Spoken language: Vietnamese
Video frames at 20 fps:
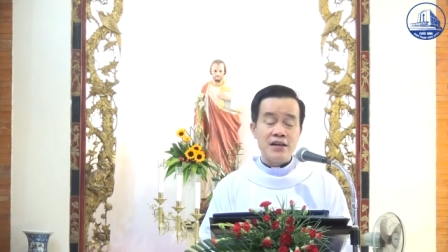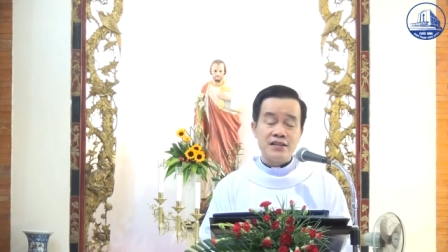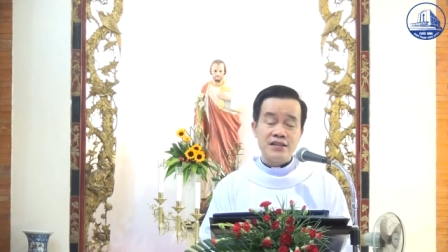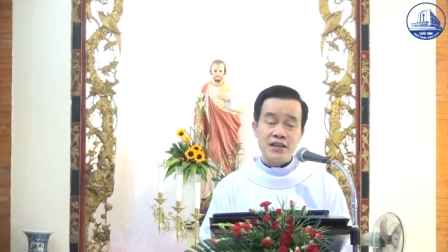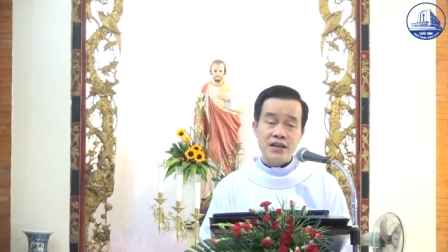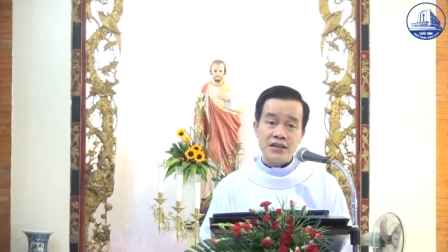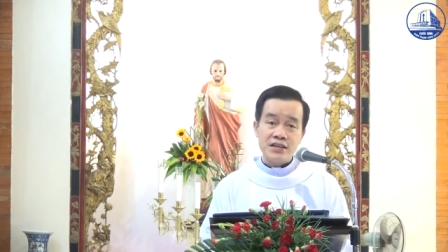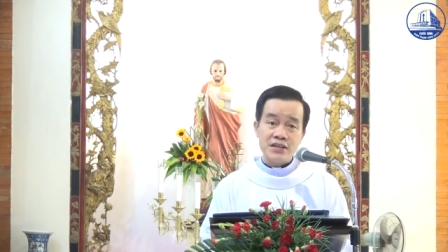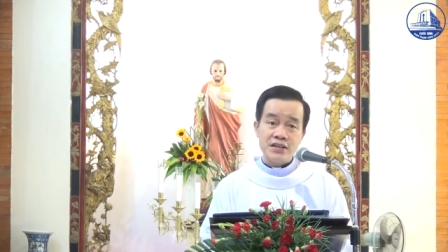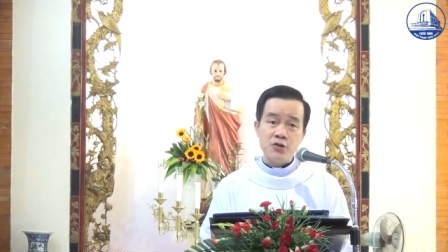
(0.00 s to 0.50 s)

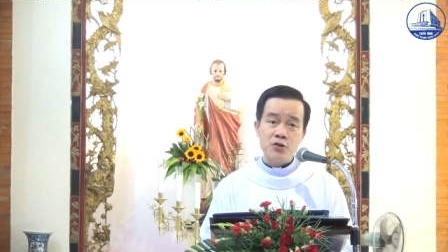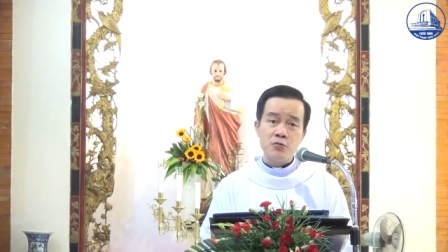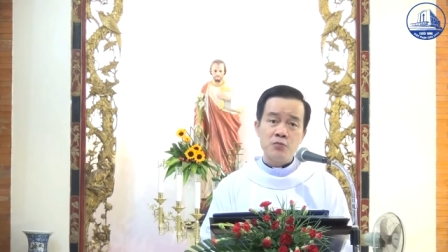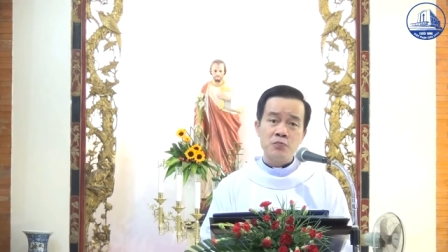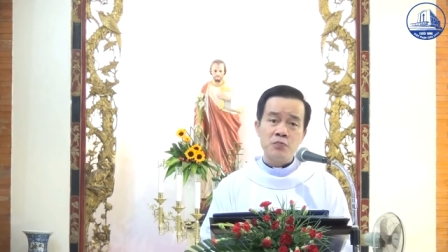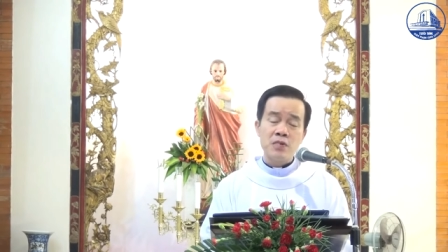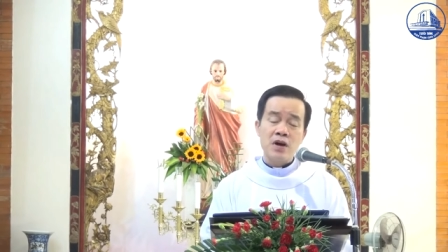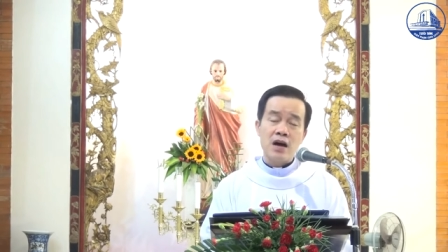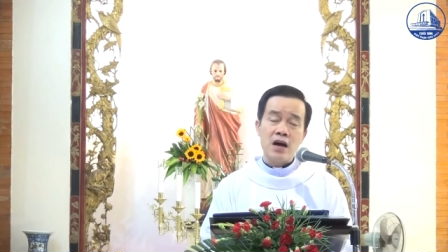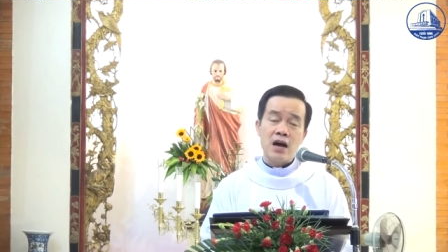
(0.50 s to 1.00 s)
chân
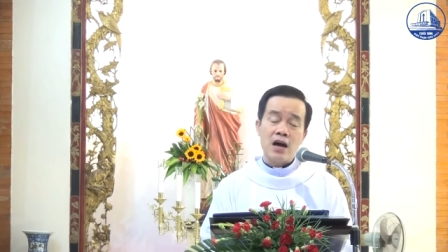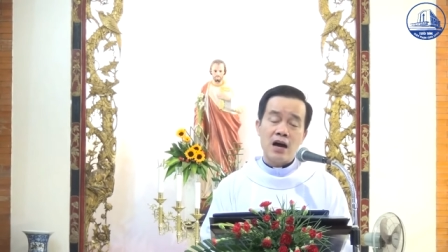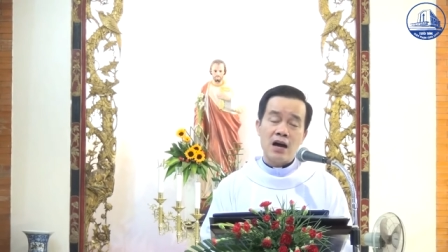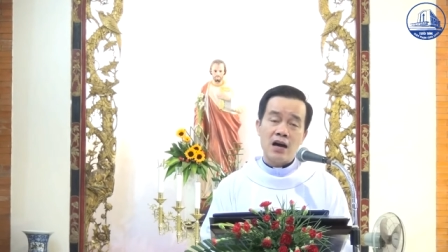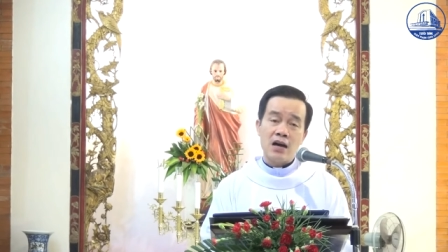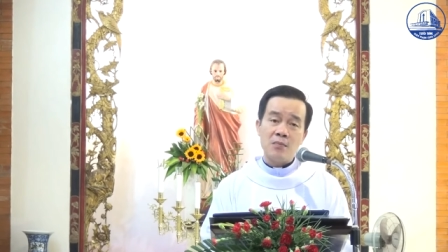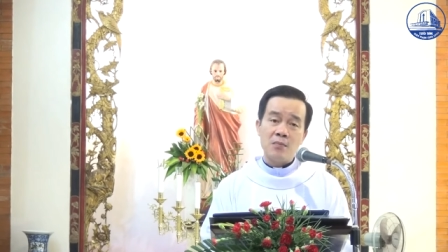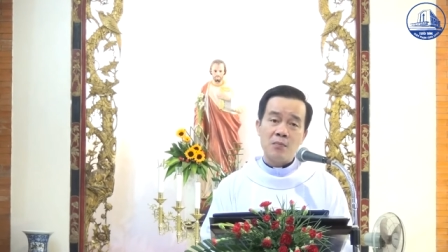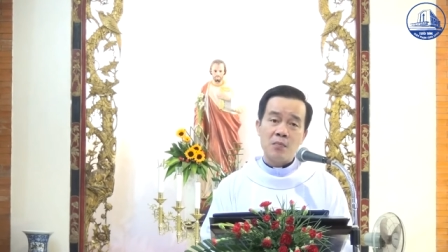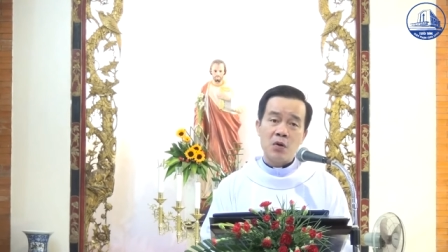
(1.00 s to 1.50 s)
dung
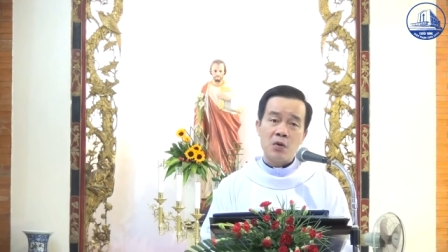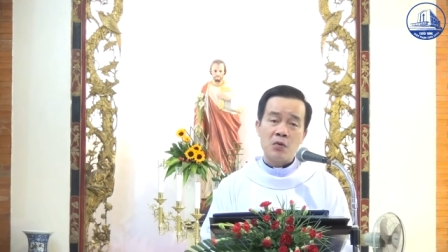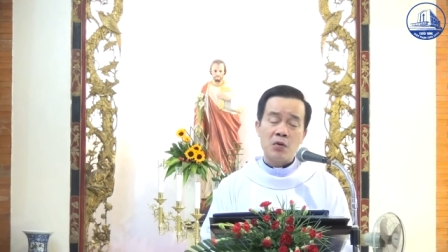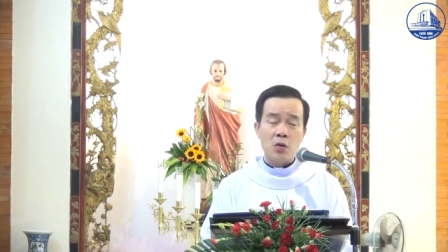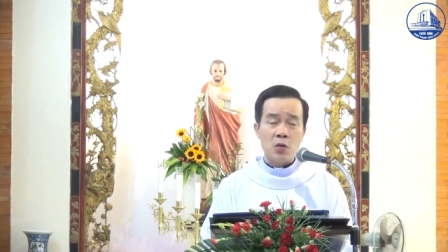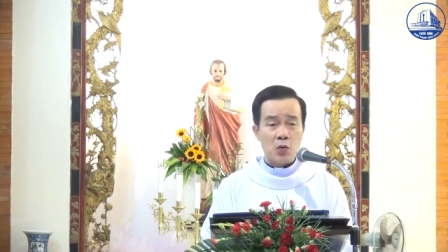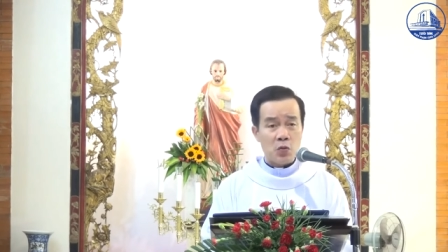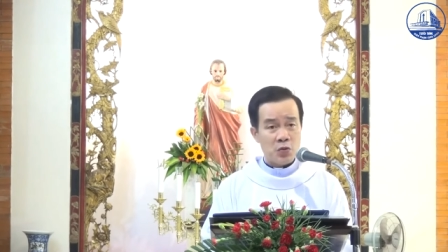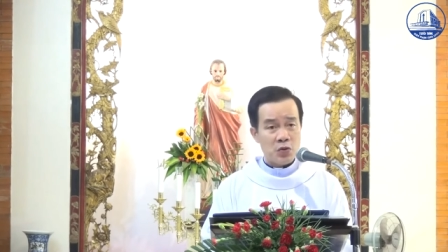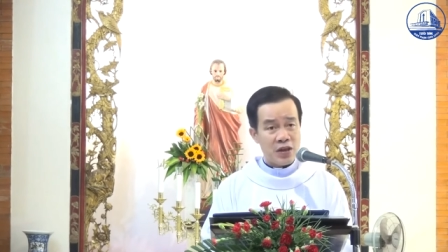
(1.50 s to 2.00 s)
ở một
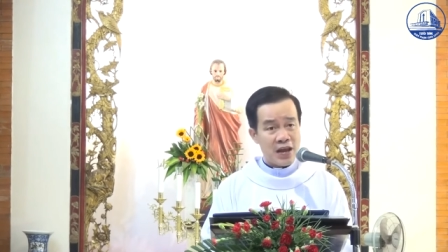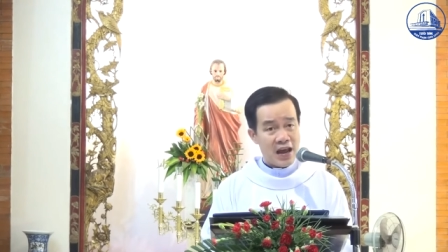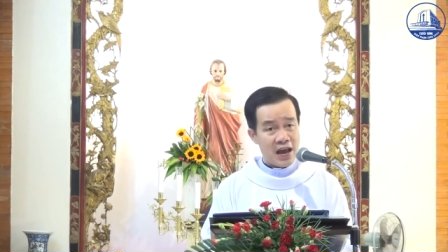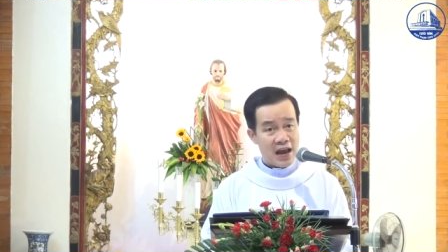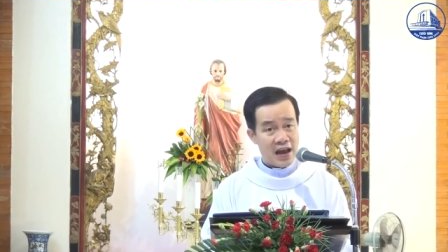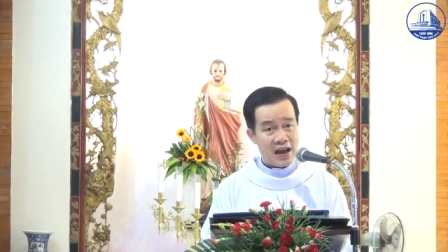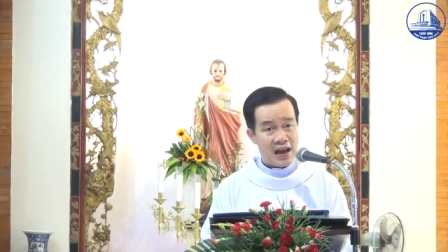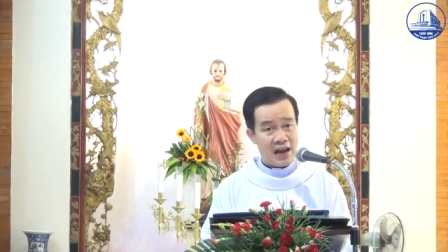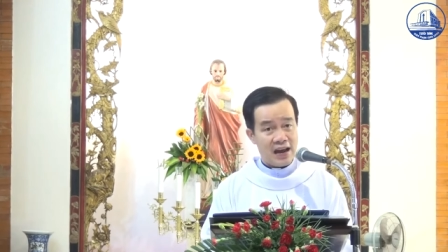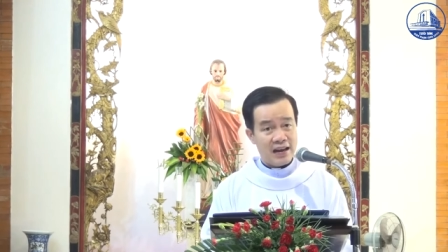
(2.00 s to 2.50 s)
cụ
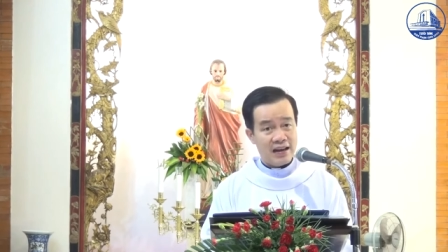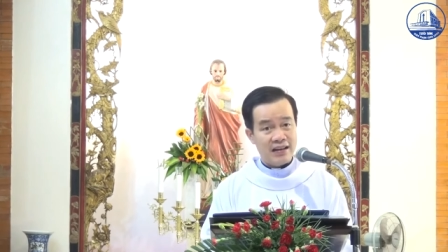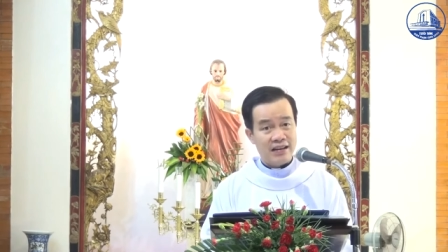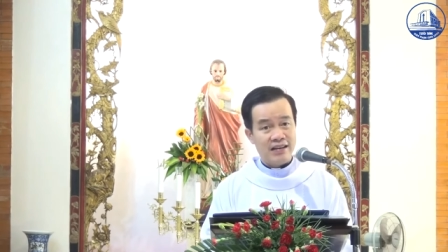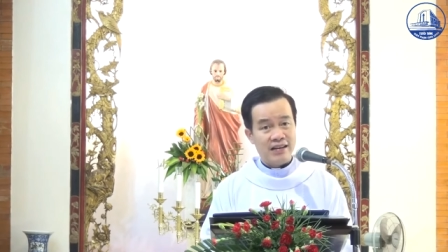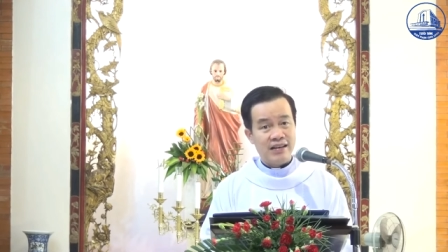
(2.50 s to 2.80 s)
già